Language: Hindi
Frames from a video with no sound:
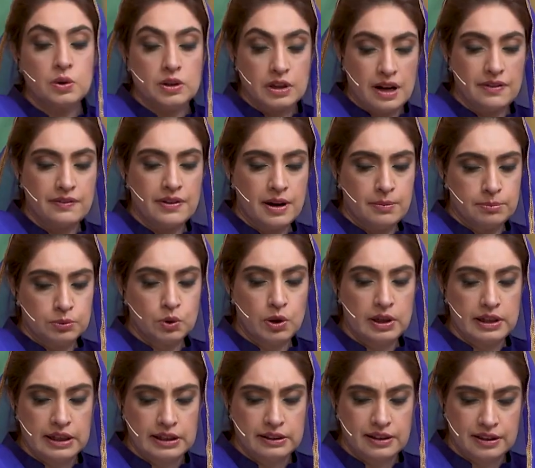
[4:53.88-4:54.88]
कुटावा हम तो
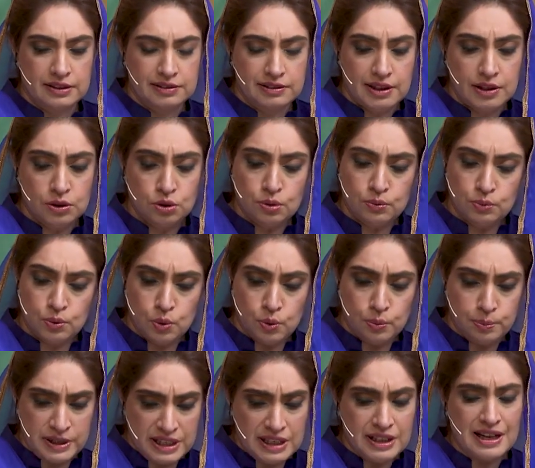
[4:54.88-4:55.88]
अलग रखते हैं तो
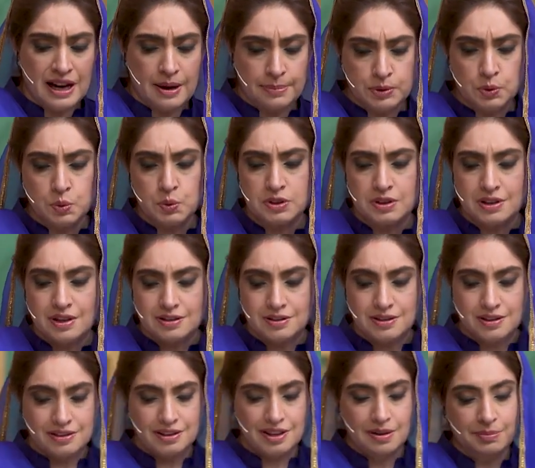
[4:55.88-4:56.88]
वो भी आप यूज़ कर
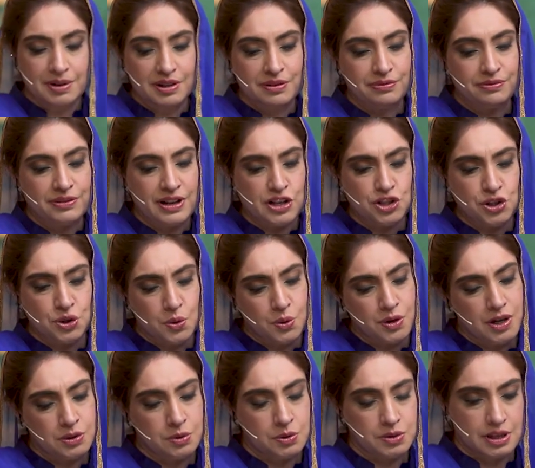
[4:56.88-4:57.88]
सकते हैं बट फ्रेश
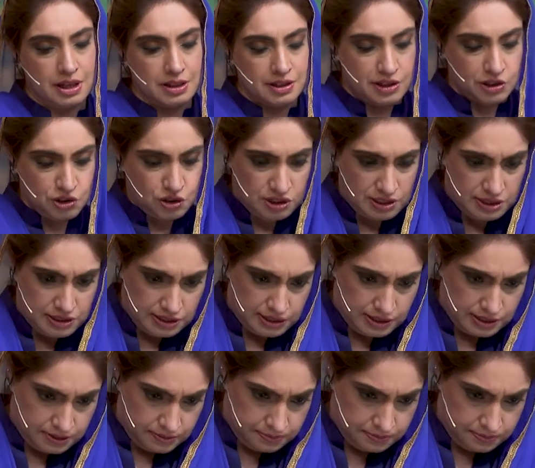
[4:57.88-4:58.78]
होगा तो ज़्यादा अच्छा रहेगा